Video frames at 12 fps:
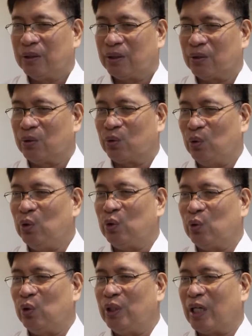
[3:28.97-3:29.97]
So
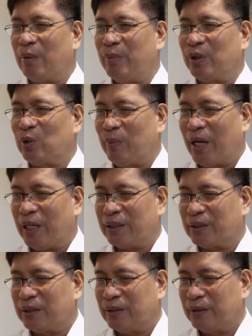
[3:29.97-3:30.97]
tuloy-tuloy na kaming tumakas. Saan